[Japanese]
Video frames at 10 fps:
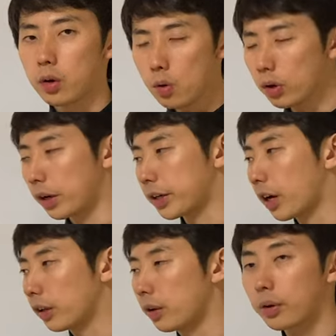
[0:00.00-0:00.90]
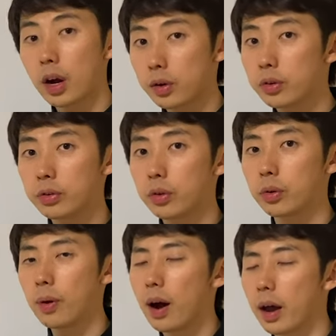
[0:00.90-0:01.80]
今回聞かれている確率という
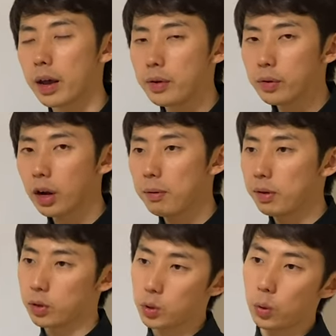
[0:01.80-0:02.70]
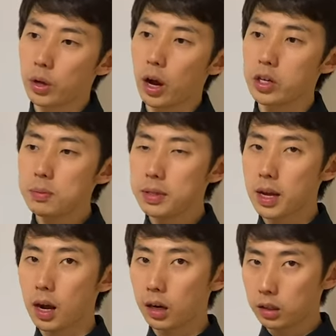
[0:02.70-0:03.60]
のは N 回目の試行で初めて
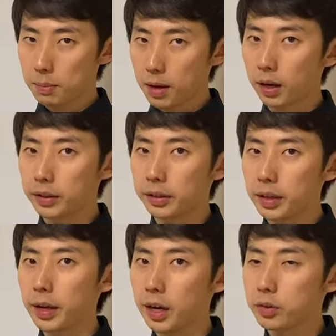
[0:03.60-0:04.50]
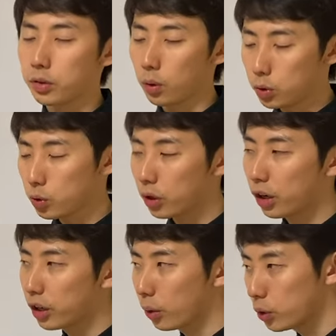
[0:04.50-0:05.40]
赤玉が出てかつその瞬
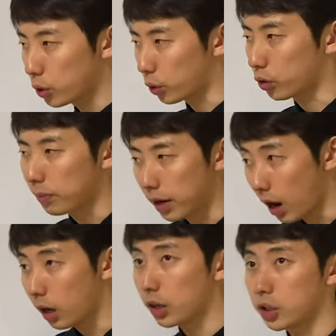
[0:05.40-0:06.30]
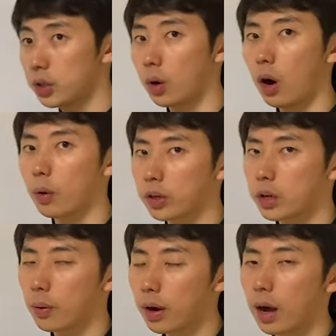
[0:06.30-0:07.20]
間に4色つまり赤白青黄
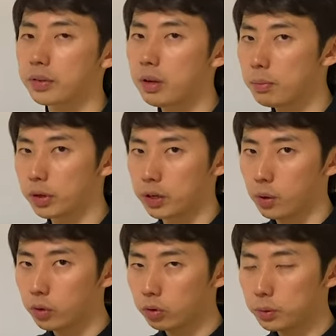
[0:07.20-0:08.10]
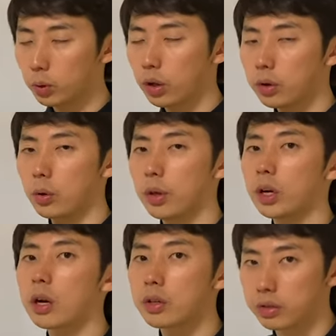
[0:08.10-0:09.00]
色が全部記録済みとなるような
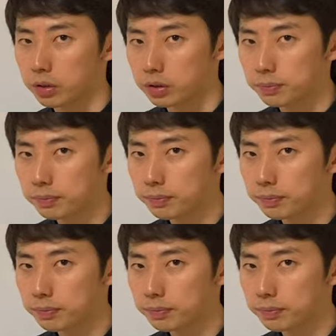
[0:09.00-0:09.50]
確率です